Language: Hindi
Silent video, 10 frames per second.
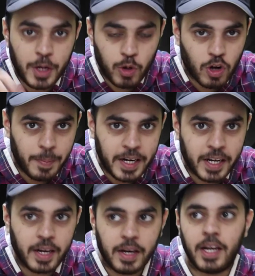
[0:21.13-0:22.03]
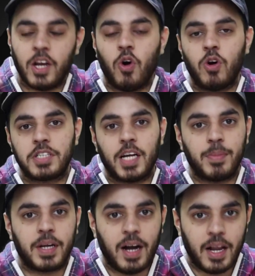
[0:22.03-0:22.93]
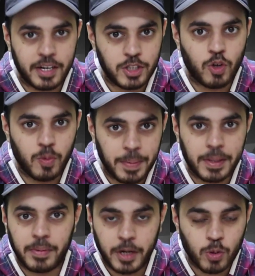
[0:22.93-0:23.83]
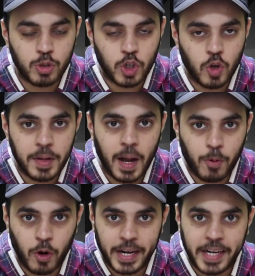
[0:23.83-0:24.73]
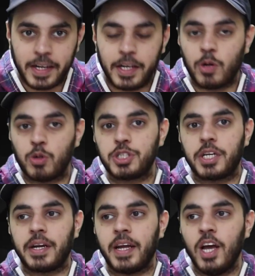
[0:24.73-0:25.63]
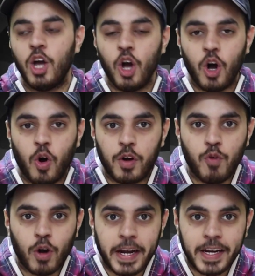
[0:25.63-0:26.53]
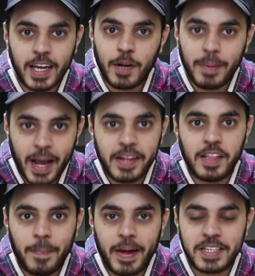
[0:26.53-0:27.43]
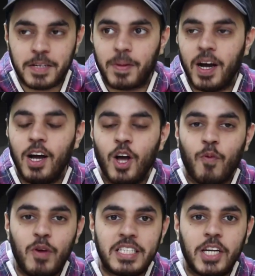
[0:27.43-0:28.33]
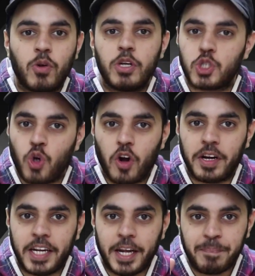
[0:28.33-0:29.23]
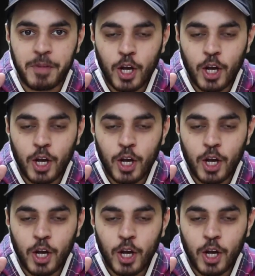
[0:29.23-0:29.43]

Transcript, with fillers: मेरे को कमेंट कर रहे हैं और साथ में कालरा जी को भी मतलब रिंकू जी को भी आप कॉन्टैक्ट करने की कोशिश कर रहे हैं और वो कहीं ना कहीं रिप्लाई नहीं दे पा रहे हैं सबका वो इसलिए क्योंकि स्टॉक नहीं है